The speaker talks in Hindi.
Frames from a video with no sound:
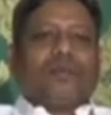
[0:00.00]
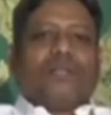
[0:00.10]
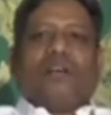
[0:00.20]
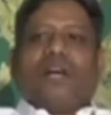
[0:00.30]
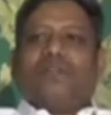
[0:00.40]

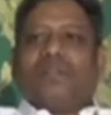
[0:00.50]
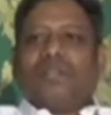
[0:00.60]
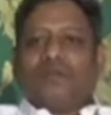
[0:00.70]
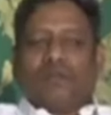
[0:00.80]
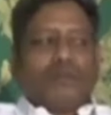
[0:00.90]
परिवार में
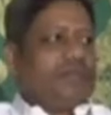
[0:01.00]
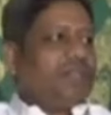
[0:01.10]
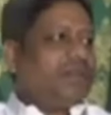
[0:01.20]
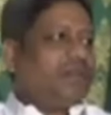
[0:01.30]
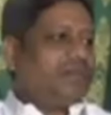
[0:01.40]
हम लोग
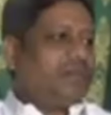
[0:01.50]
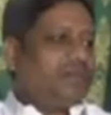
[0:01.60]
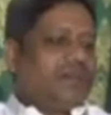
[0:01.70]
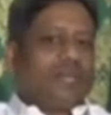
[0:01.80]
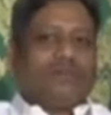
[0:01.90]
भी
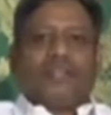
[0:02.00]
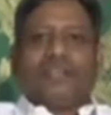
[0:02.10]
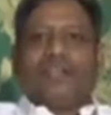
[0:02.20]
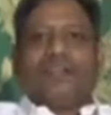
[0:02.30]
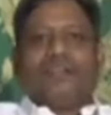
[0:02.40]
परिवार में
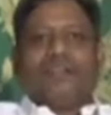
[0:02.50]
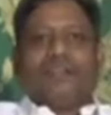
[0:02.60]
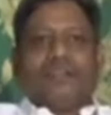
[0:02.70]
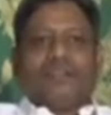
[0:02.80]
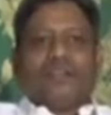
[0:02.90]
हैं
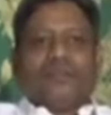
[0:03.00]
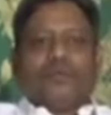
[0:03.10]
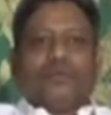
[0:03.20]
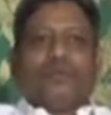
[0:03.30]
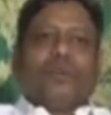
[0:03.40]

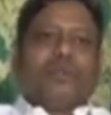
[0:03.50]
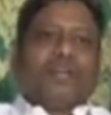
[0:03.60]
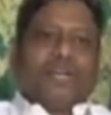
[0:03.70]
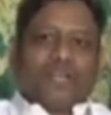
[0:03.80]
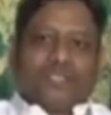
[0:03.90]
उनको
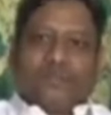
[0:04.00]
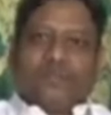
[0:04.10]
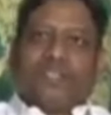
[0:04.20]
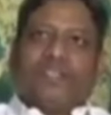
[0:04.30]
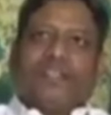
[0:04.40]
अपना गार्जियन
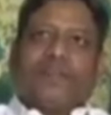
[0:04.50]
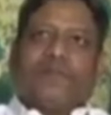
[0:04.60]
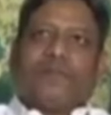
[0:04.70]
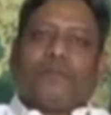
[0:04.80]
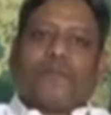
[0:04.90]
मानते हैं